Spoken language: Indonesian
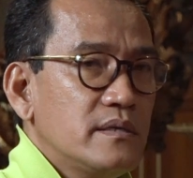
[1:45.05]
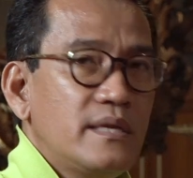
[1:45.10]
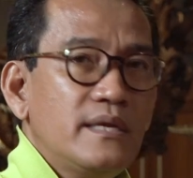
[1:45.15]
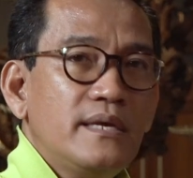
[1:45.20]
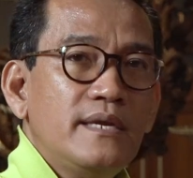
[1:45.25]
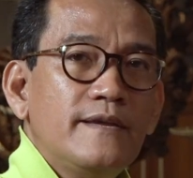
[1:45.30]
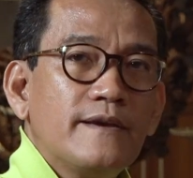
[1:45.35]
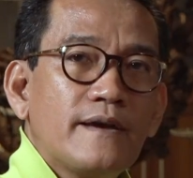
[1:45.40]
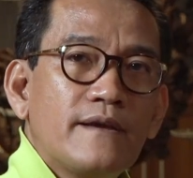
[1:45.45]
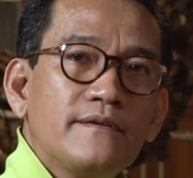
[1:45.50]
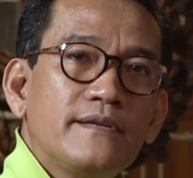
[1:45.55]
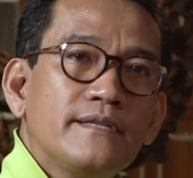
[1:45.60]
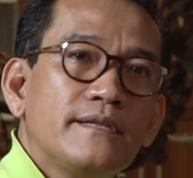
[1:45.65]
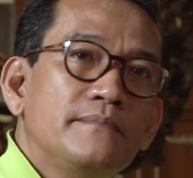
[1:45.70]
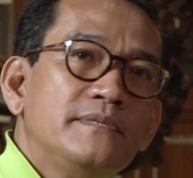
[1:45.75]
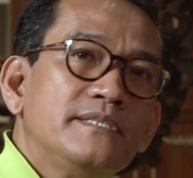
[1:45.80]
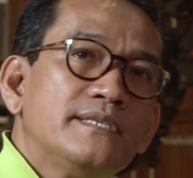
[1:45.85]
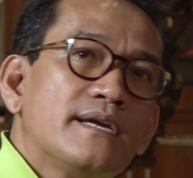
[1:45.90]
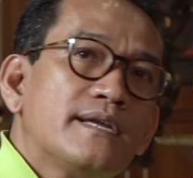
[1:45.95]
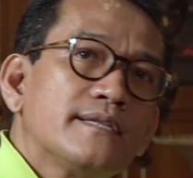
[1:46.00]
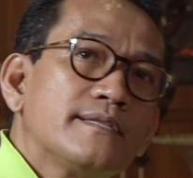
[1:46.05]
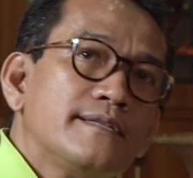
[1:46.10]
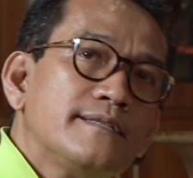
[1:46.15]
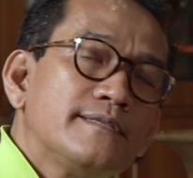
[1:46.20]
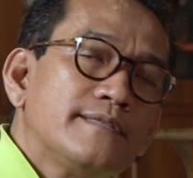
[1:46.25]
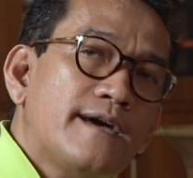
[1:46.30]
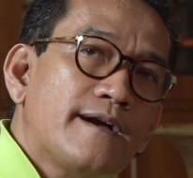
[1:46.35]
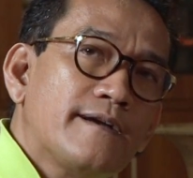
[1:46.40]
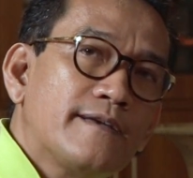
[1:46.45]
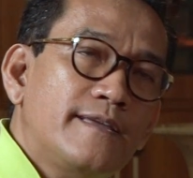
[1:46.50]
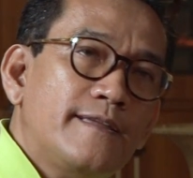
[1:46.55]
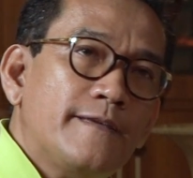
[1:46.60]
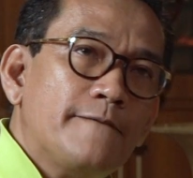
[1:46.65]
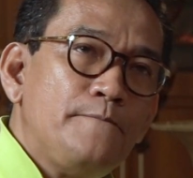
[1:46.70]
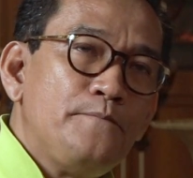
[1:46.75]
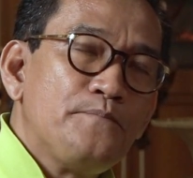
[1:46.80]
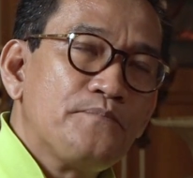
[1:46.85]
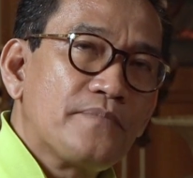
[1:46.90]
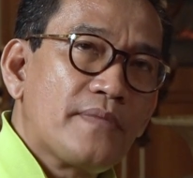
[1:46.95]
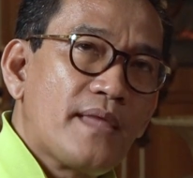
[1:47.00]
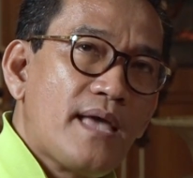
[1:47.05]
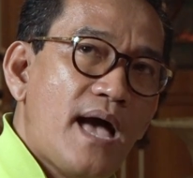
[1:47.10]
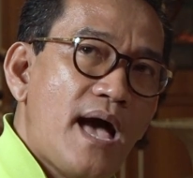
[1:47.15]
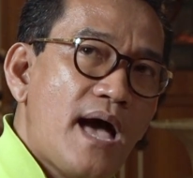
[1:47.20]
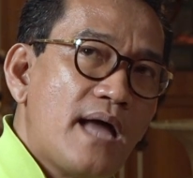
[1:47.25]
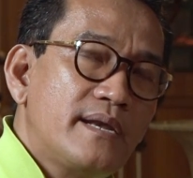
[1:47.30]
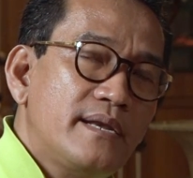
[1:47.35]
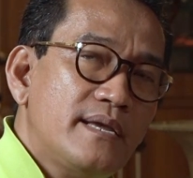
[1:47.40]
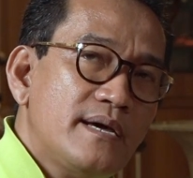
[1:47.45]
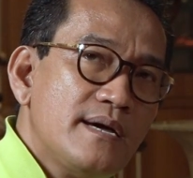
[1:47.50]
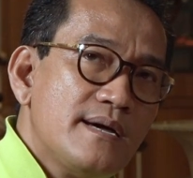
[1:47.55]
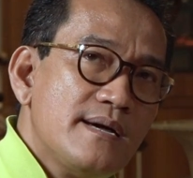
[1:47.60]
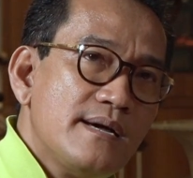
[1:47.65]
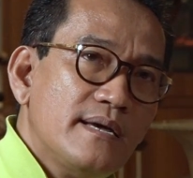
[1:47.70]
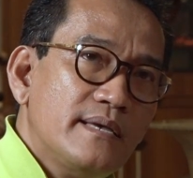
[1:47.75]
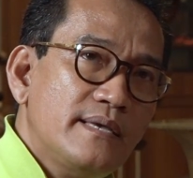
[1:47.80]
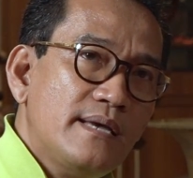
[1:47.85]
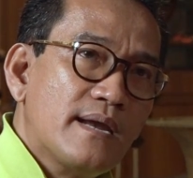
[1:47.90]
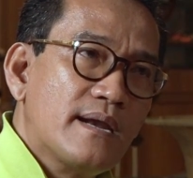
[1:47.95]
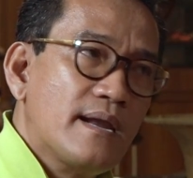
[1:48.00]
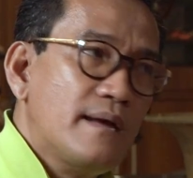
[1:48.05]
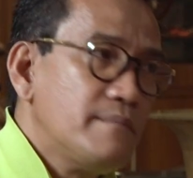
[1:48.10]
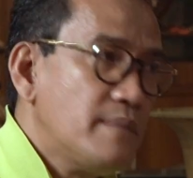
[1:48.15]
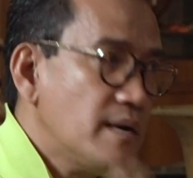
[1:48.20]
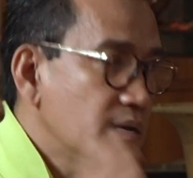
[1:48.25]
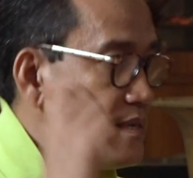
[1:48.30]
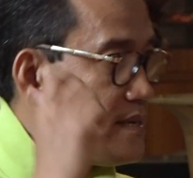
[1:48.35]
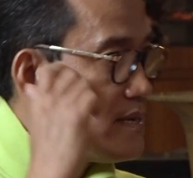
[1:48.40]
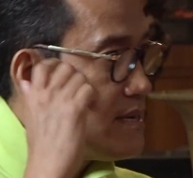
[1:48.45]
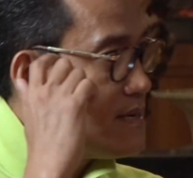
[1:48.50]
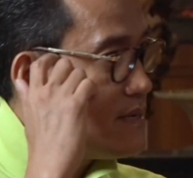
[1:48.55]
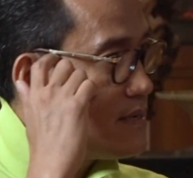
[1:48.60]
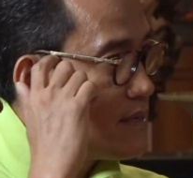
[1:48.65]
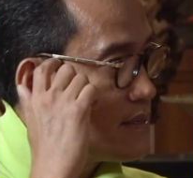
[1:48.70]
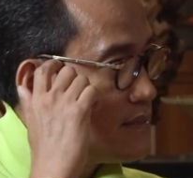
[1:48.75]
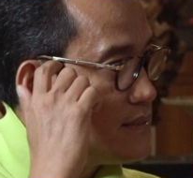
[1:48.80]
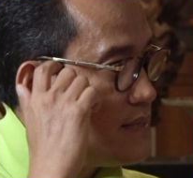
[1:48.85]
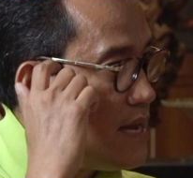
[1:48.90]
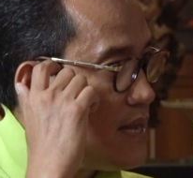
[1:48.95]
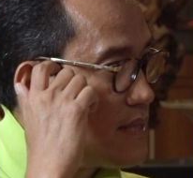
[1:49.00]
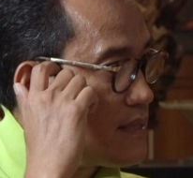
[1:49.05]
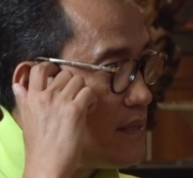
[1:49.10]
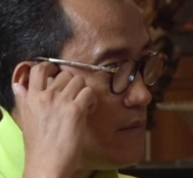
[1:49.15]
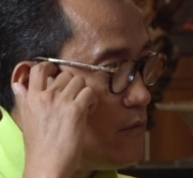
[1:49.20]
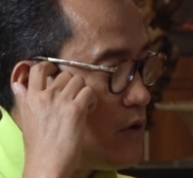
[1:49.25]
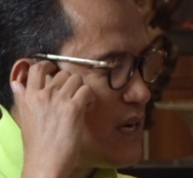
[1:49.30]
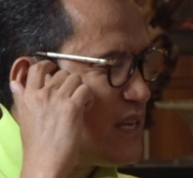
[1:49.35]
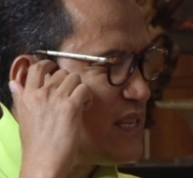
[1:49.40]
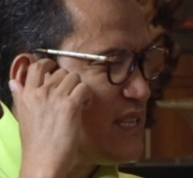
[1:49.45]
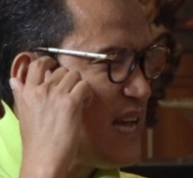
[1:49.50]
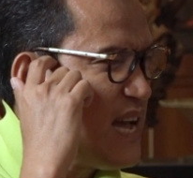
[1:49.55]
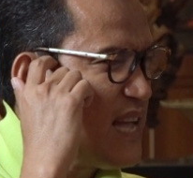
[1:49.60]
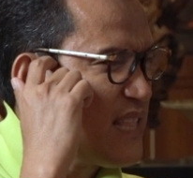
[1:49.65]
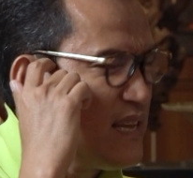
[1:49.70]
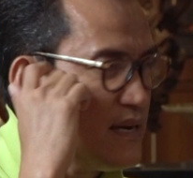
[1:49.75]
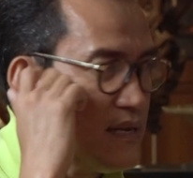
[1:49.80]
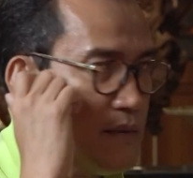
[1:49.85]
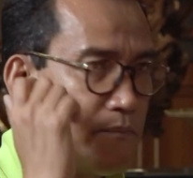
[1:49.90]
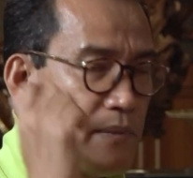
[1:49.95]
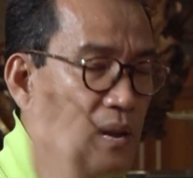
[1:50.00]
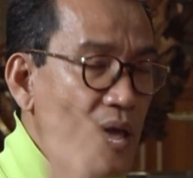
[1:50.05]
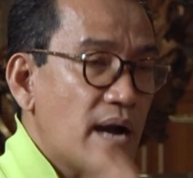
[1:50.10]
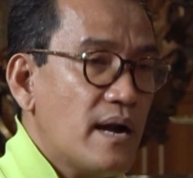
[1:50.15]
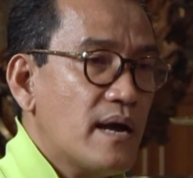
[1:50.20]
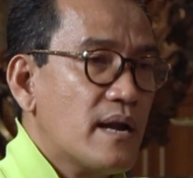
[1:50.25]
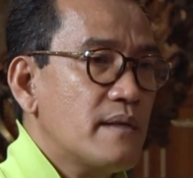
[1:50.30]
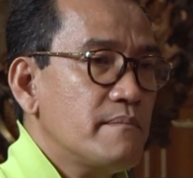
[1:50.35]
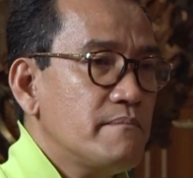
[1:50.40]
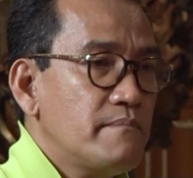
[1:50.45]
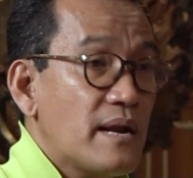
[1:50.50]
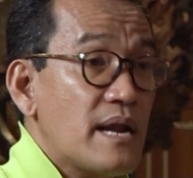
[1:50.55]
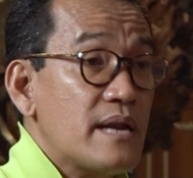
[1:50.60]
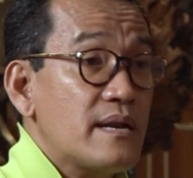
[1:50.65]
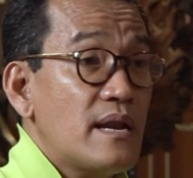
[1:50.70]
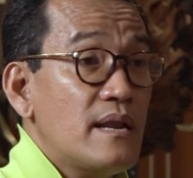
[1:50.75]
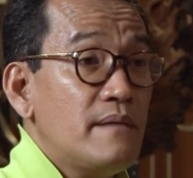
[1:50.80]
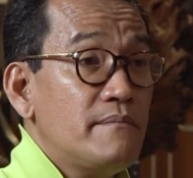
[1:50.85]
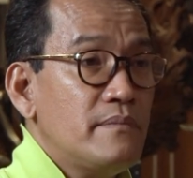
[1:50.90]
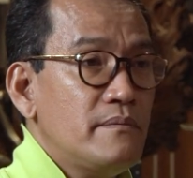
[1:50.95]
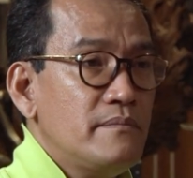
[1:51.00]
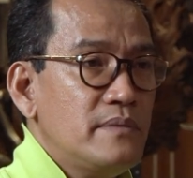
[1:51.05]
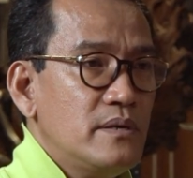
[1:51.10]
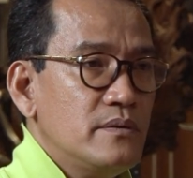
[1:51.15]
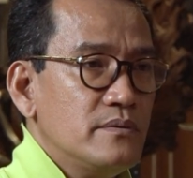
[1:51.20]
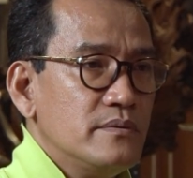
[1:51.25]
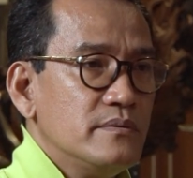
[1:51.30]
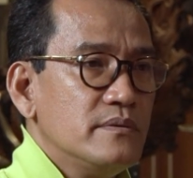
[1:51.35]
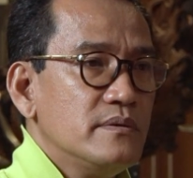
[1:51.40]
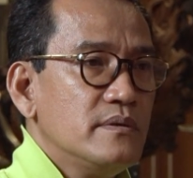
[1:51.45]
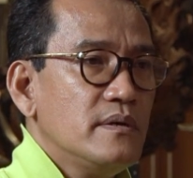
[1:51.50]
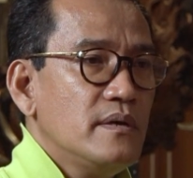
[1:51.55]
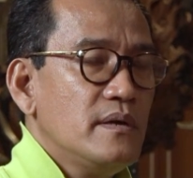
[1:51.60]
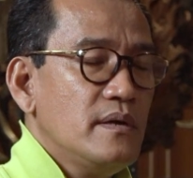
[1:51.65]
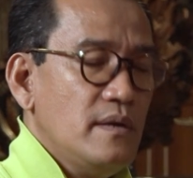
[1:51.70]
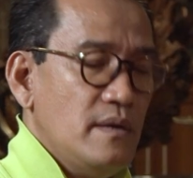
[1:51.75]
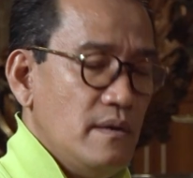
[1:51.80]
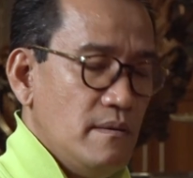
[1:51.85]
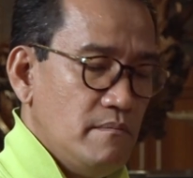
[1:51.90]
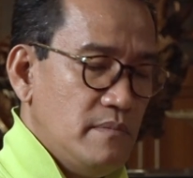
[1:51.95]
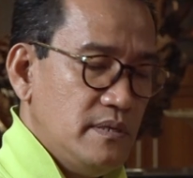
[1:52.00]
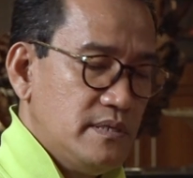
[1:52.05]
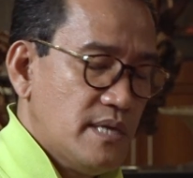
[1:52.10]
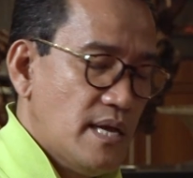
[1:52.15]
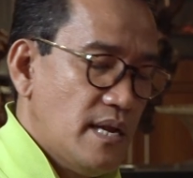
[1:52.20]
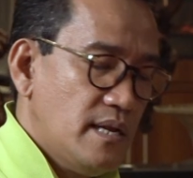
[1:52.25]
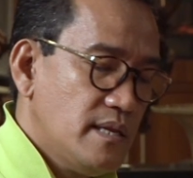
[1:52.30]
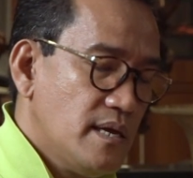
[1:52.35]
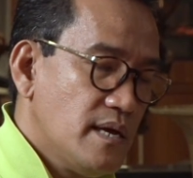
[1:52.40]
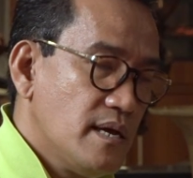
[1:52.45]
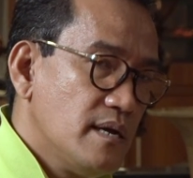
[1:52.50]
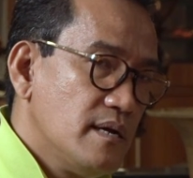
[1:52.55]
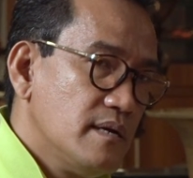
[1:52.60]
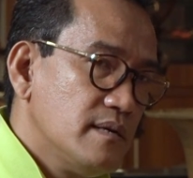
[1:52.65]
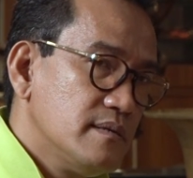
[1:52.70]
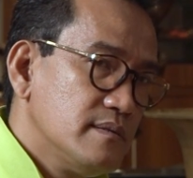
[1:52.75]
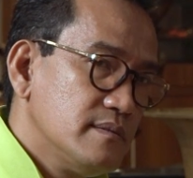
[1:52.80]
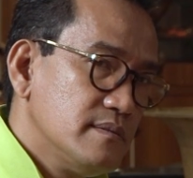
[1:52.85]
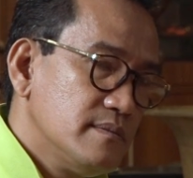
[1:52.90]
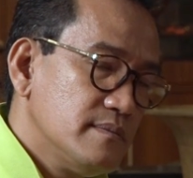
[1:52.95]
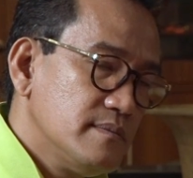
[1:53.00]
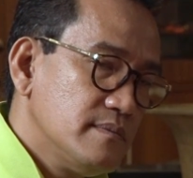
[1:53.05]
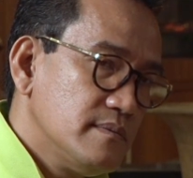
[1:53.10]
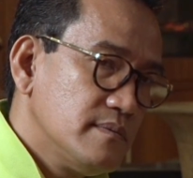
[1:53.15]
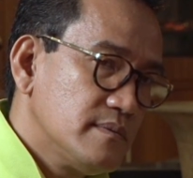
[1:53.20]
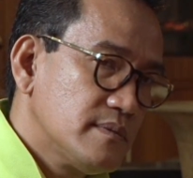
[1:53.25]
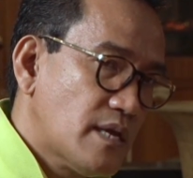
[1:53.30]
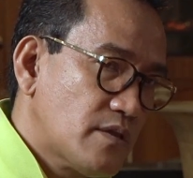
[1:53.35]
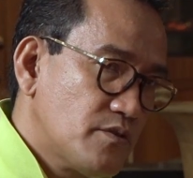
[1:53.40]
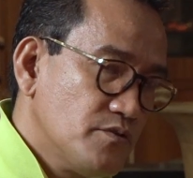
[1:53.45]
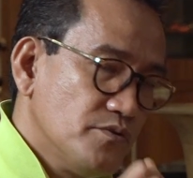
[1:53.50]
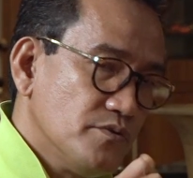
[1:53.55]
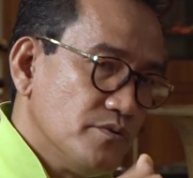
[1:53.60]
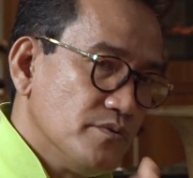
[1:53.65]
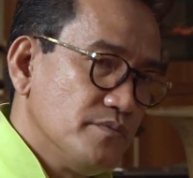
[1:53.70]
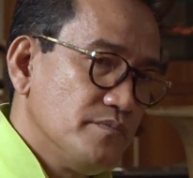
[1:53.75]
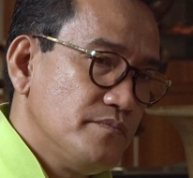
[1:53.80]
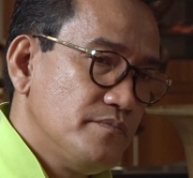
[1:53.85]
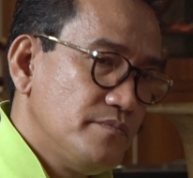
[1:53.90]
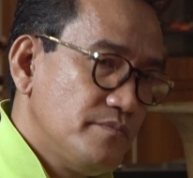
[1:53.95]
jadi gini kalau kita bicara tentang gini ada yang namanya kejahat bukan kejahatan ya pelanggaran berat dalam pemilu hmm. misalnya satu